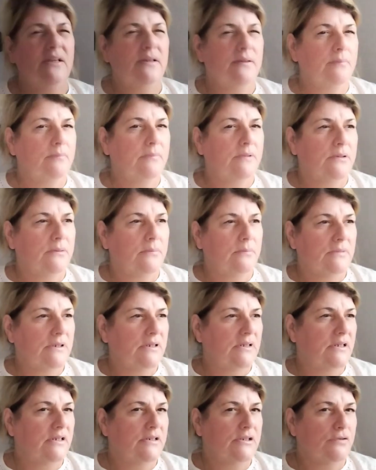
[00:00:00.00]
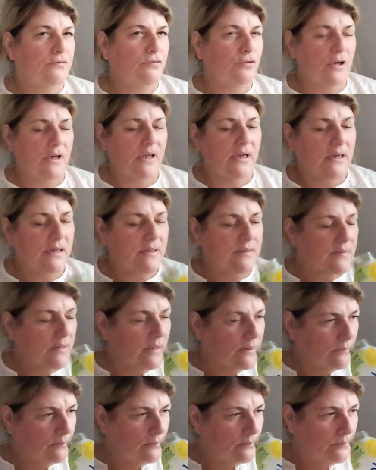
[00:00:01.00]
riechen, den hatte ich vor langer
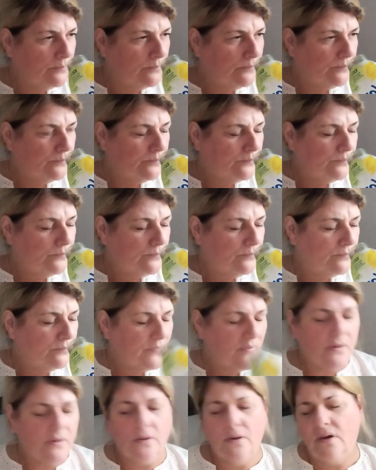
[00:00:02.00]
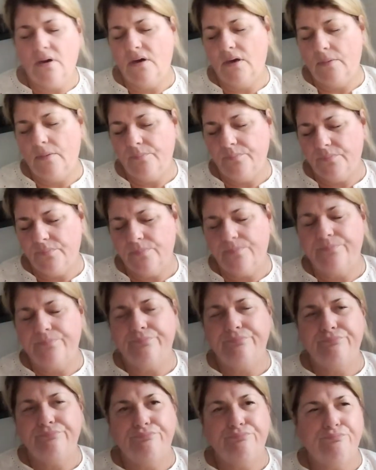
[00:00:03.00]
Zeit. Ja,
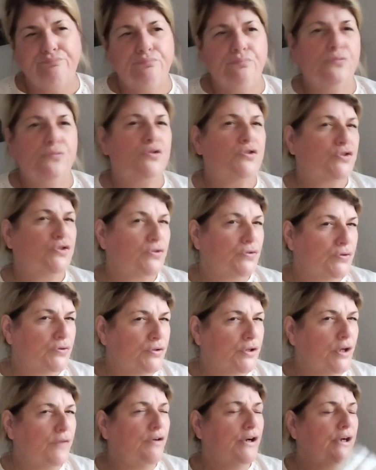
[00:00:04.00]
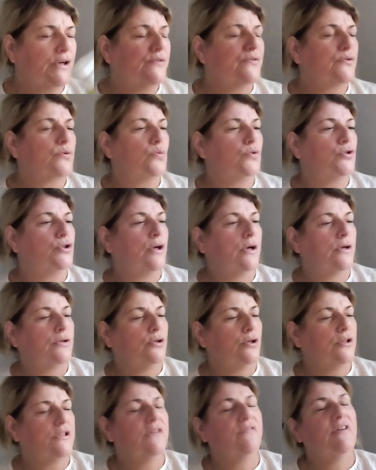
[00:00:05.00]
mm, der war ganz gut.
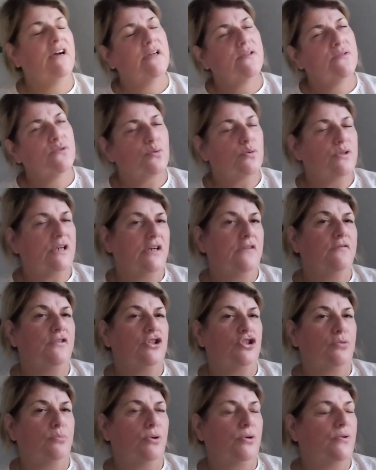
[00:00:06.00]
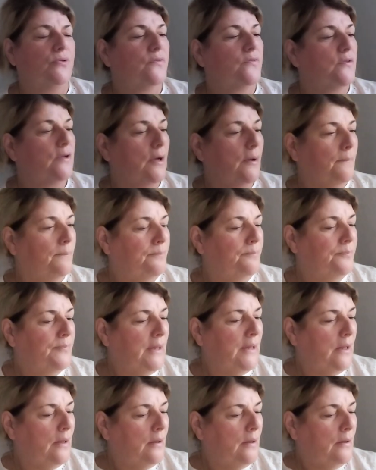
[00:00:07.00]
Doch, der war ganz gut an der Wäsche bei uns, ja.
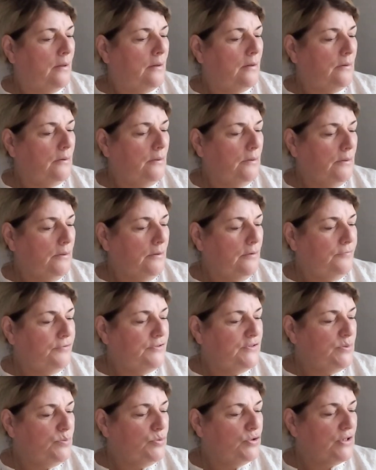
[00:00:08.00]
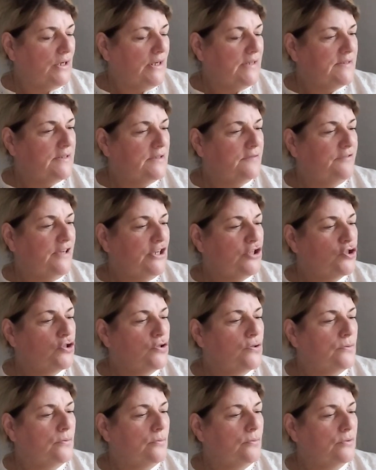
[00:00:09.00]
Äh, für 37
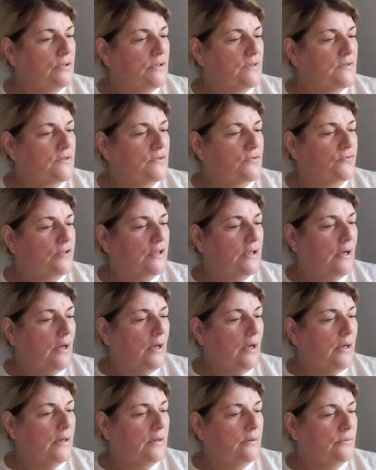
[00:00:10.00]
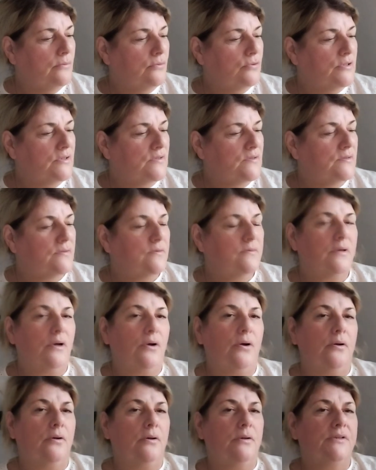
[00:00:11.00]
Wäschen und es ist vegan und es ist,
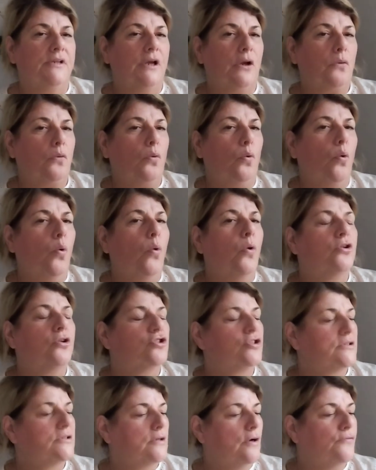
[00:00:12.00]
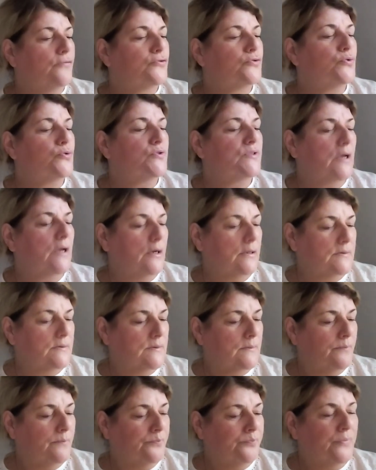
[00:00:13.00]
der Geruch steht drauf
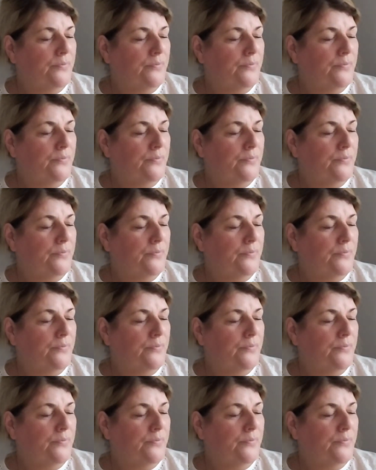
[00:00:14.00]
Süßgras.